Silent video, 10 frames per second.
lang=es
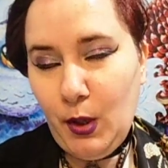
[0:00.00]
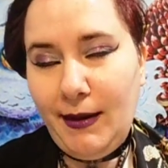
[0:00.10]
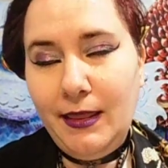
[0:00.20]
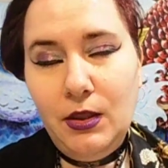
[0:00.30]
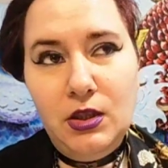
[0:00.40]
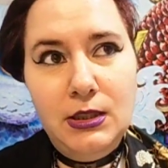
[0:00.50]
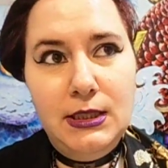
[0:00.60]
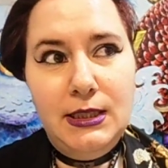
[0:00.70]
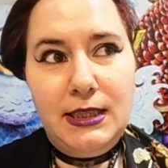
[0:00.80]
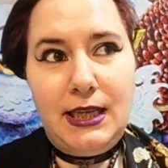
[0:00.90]
probando,
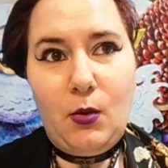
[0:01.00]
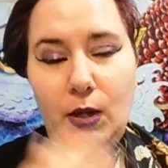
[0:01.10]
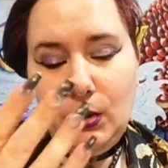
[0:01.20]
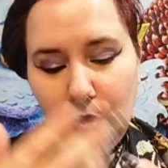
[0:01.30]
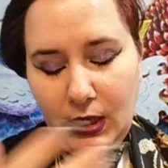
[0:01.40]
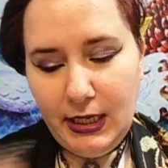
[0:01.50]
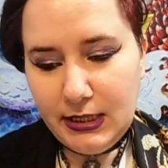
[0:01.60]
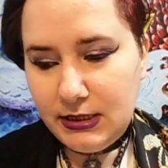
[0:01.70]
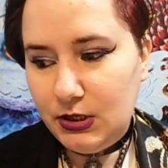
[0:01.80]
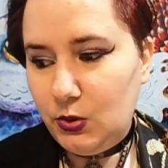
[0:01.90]
que cuando yo leí
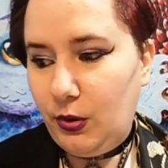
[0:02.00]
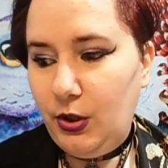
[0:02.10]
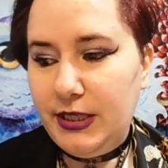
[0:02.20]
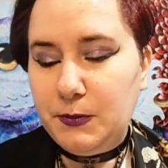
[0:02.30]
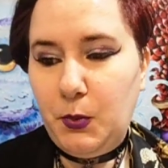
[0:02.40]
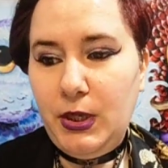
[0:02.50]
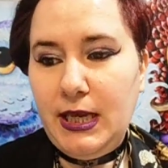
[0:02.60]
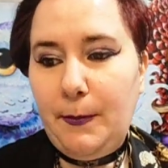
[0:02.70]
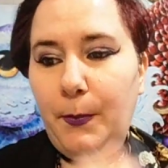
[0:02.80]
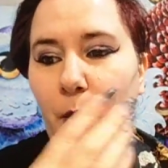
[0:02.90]
las instrucciones
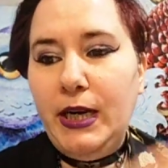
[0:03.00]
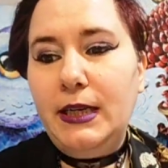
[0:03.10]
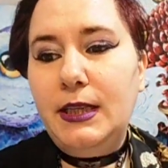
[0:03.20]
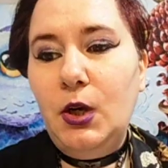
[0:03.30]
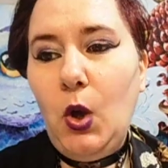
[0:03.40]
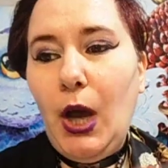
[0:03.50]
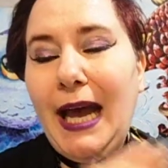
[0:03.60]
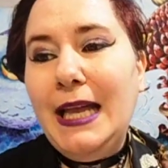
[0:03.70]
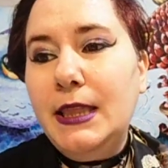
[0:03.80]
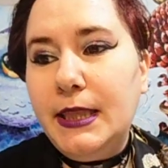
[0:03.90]
ponía ponértelo
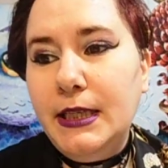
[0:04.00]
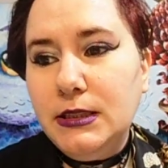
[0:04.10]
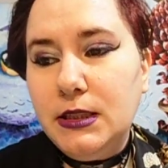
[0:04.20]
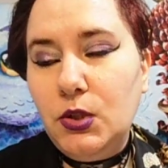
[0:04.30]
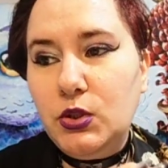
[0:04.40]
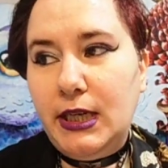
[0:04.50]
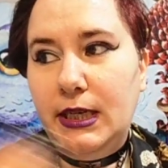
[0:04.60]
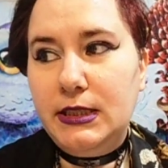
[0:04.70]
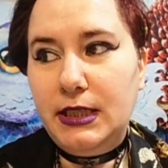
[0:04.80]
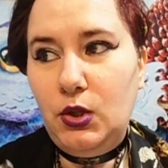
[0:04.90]
antes de
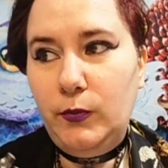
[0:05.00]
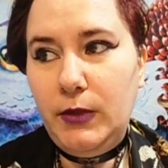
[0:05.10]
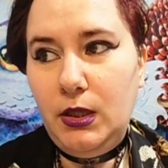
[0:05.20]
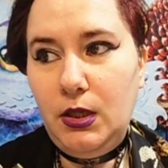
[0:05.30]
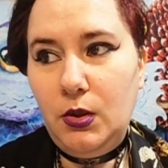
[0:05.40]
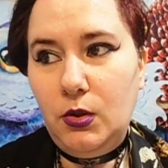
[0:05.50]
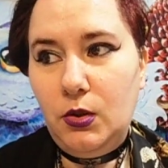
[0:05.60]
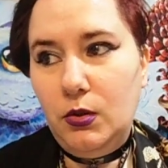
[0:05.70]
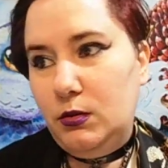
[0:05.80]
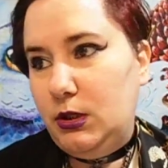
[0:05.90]
usar el serum. Y
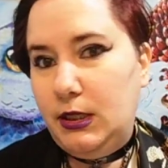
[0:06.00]
digo,